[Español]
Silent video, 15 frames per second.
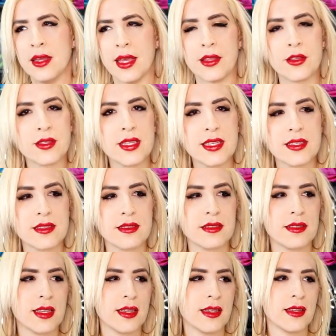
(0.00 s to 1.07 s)
Entonces,
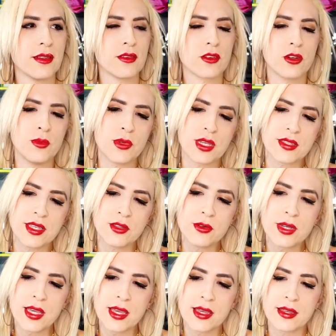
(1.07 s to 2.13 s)
como que
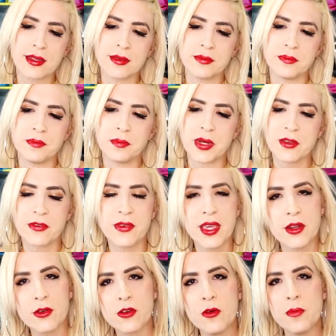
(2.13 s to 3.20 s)
siento que
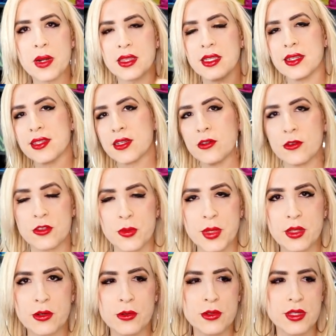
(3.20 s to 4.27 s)
prefiero compartir este
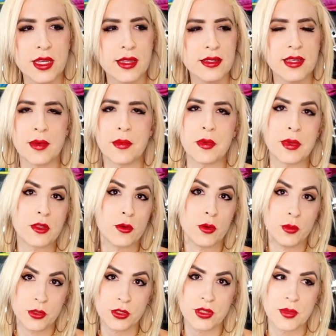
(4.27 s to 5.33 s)
conocimiento con ustedes. A mí me tomó
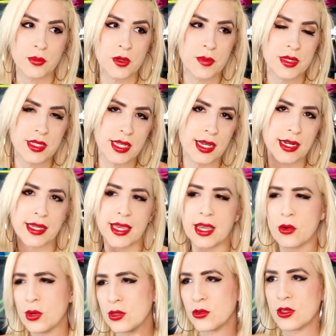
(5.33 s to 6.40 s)
mucho tiempo investigar qué,
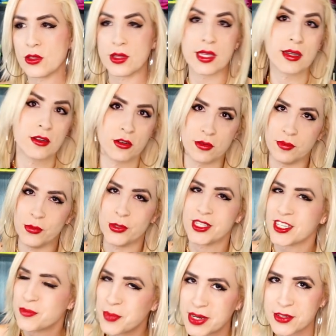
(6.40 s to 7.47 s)
cuándo y dónde con
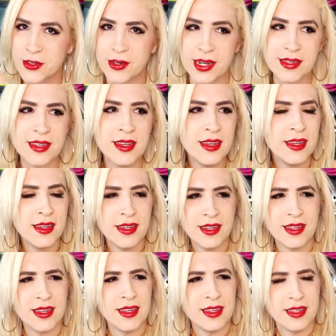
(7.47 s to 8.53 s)
muchas personas.
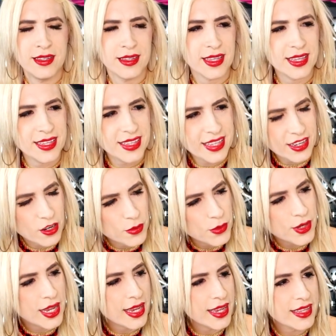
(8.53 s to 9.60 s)
Y,
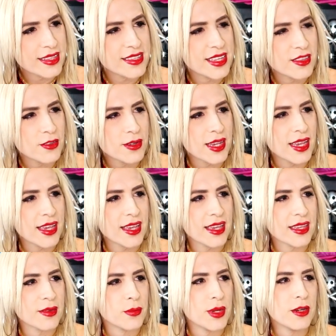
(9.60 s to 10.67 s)
como que siento
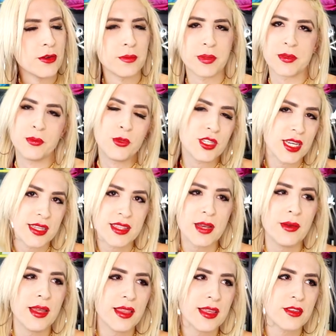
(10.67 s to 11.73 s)
que, bueno, pues mucha gente
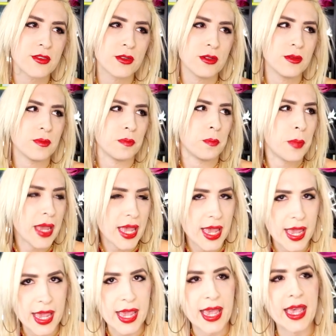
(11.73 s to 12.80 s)
habla de esto,
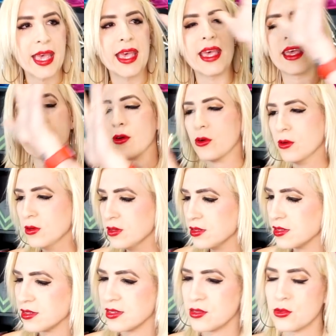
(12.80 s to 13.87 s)
pero
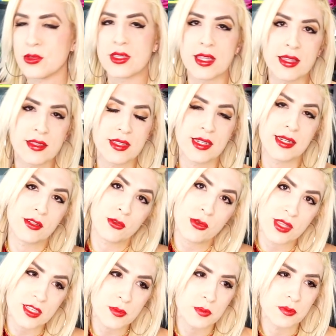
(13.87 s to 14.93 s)
si ustedes tienen
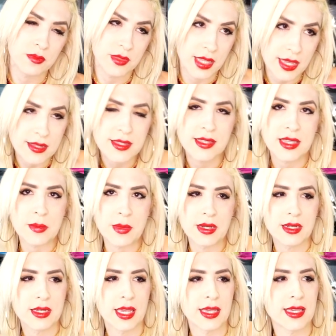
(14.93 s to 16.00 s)
dudas de este tema
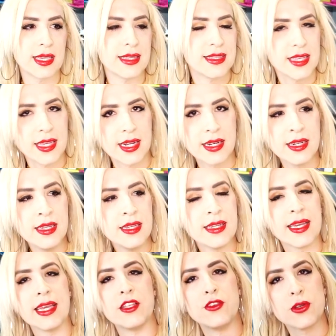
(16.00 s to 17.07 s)
que quisieran
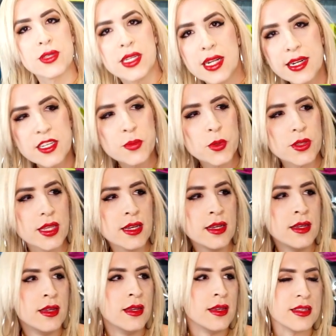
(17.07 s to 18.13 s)
que yo se la responda,
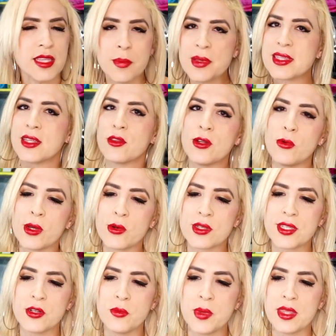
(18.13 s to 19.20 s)
está pensando en luego
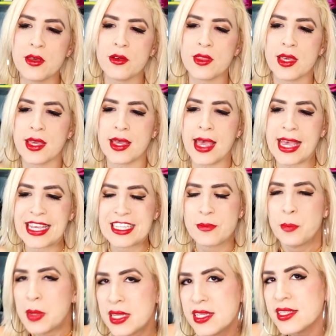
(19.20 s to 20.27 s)
hacer un video de
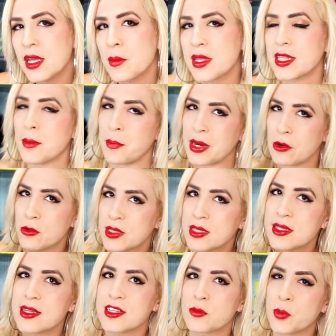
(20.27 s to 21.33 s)
explícitamente
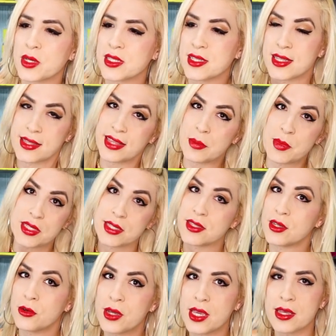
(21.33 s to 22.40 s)
preguntas y respuestas de temas de
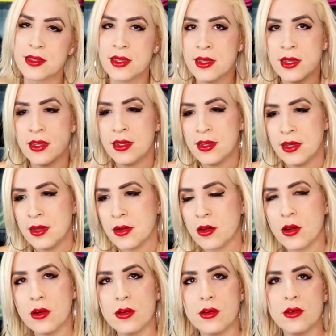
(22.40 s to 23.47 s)
cirugías
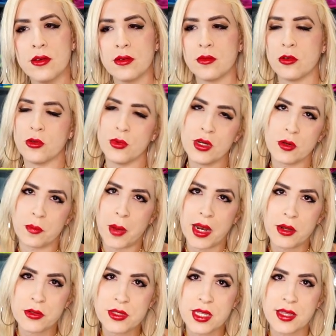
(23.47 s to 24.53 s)
con o bueno
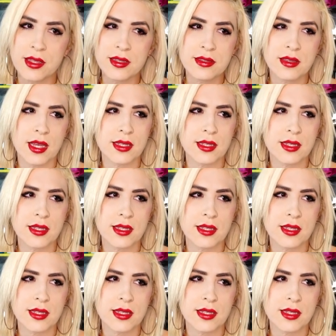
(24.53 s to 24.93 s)
para ustedes.